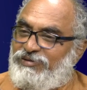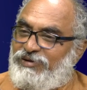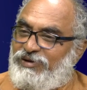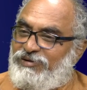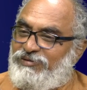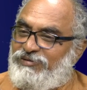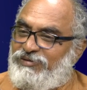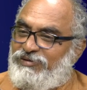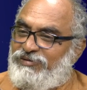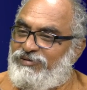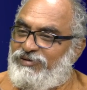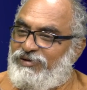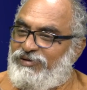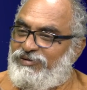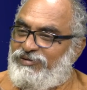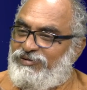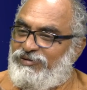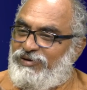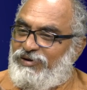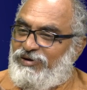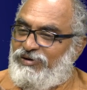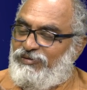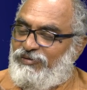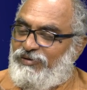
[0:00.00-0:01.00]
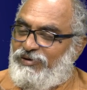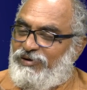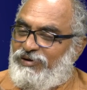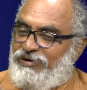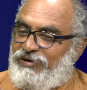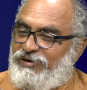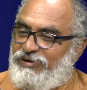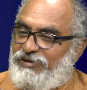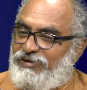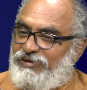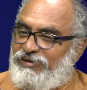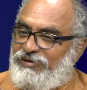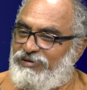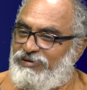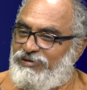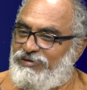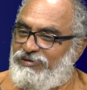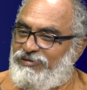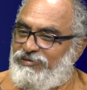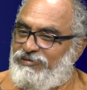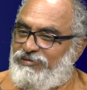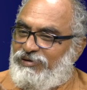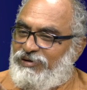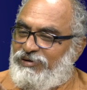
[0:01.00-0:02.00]
ఆ రీసెర్చ్ చేసినటువంటి
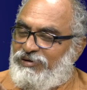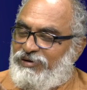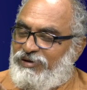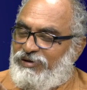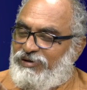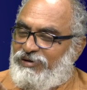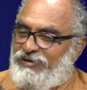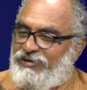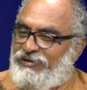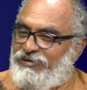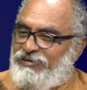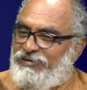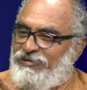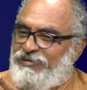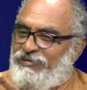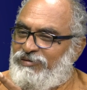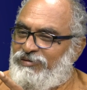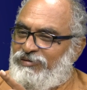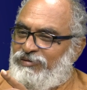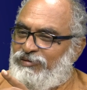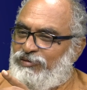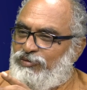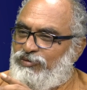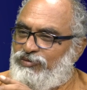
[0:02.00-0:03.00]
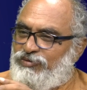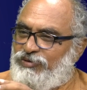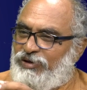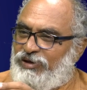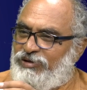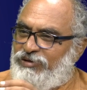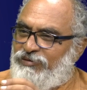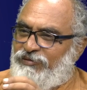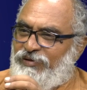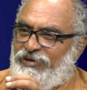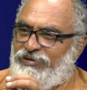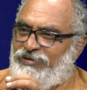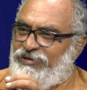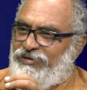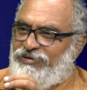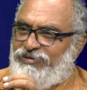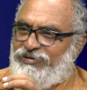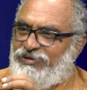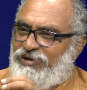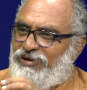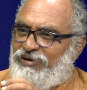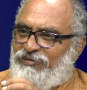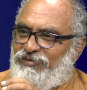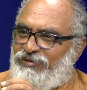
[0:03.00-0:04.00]
అంటే చదివే
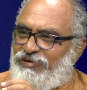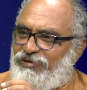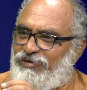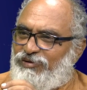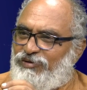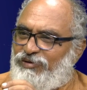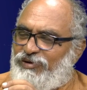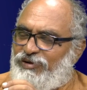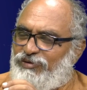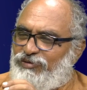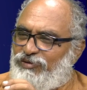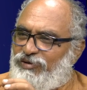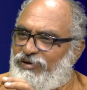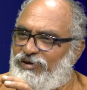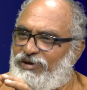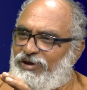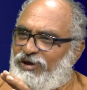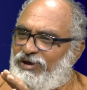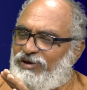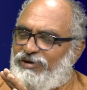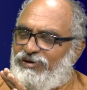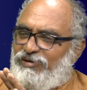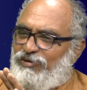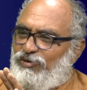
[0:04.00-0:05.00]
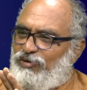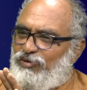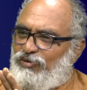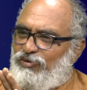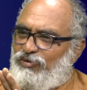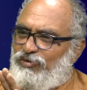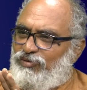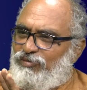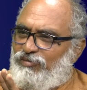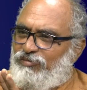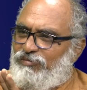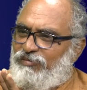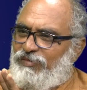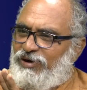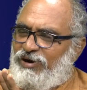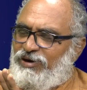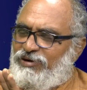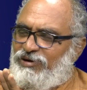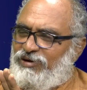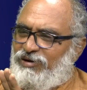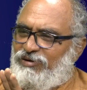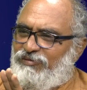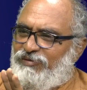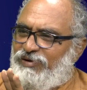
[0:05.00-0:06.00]
తీశారు వీళ్ళు ఏదో గాలిలో
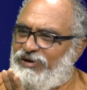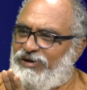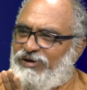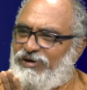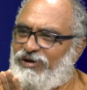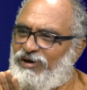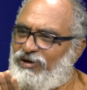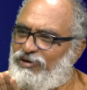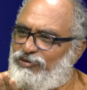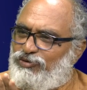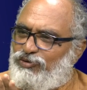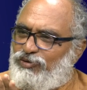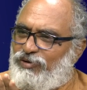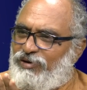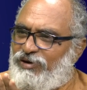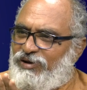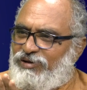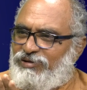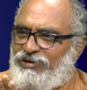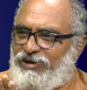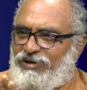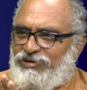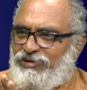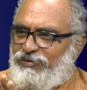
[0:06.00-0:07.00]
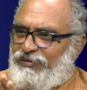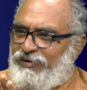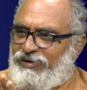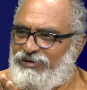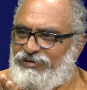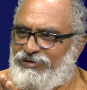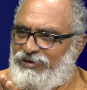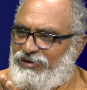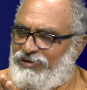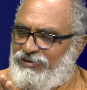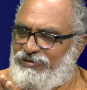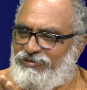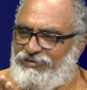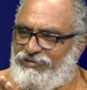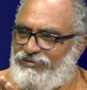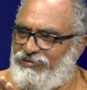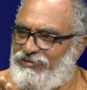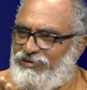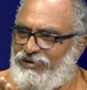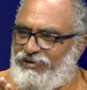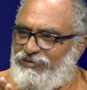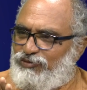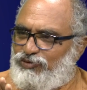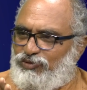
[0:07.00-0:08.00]
మాటలు విని కాదు అనేది అర్థమైంది
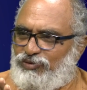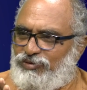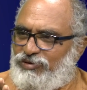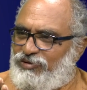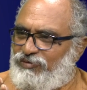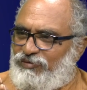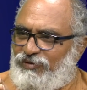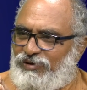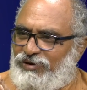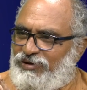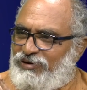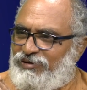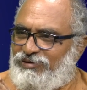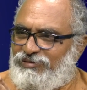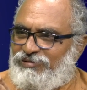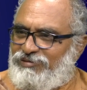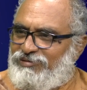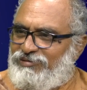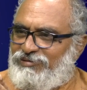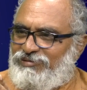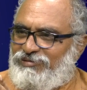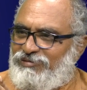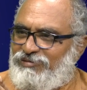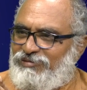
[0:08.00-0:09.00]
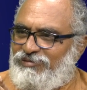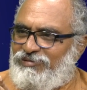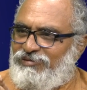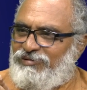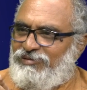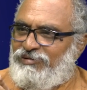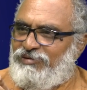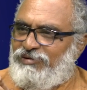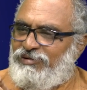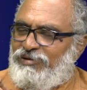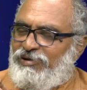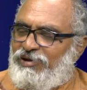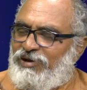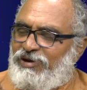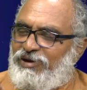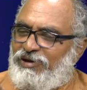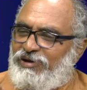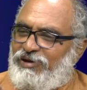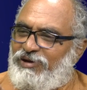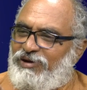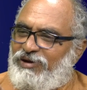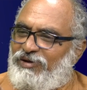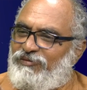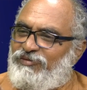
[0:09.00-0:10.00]
దాన్ని చూడటం వలన
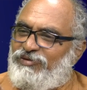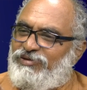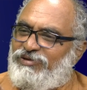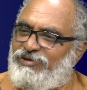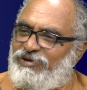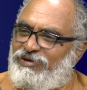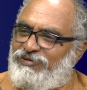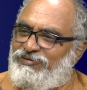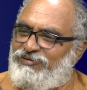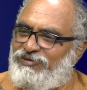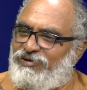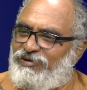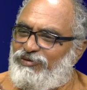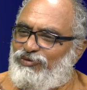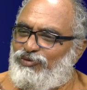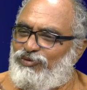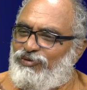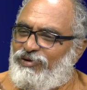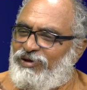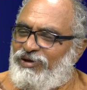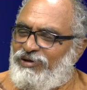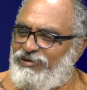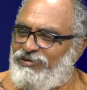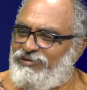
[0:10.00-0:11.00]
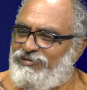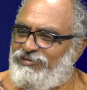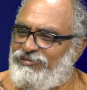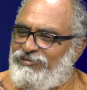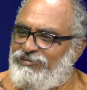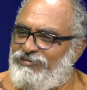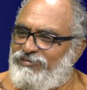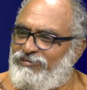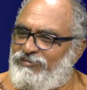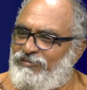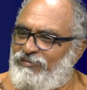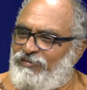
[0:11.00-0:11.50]
అలాగే రవితేజ కూడా